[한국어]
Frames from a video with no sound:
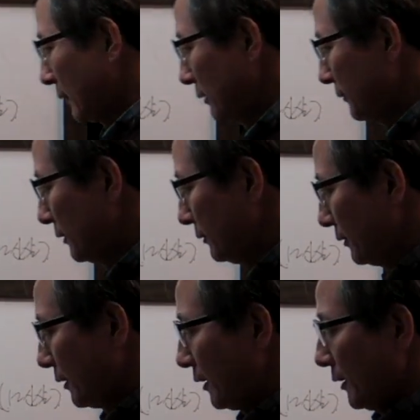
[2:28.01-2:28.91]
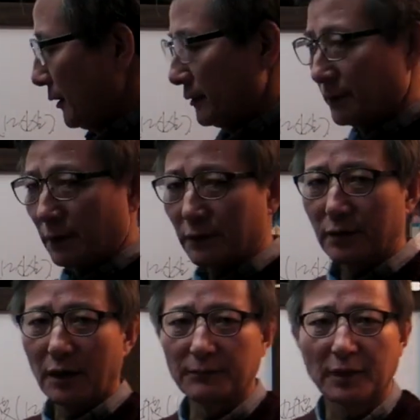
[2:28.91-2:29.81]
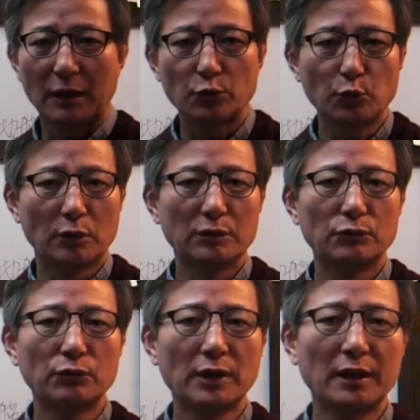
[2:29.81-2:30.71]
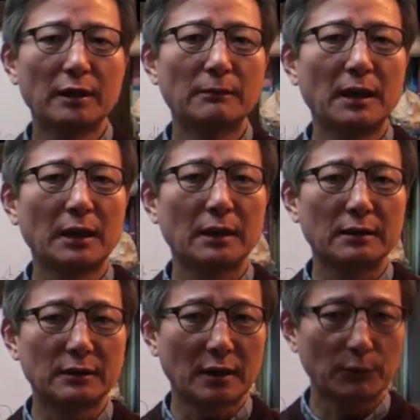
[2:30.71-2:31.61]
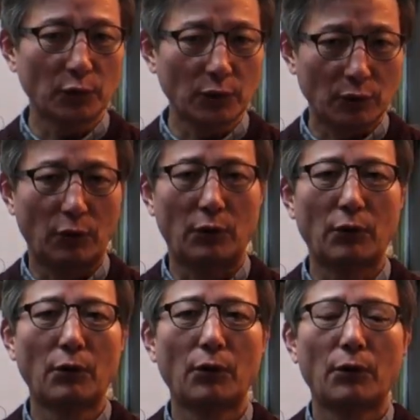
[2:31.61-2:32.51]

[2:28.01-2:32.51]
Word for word: 그러면 그 사람 사주 원국에 역마가 있는 사람도 있고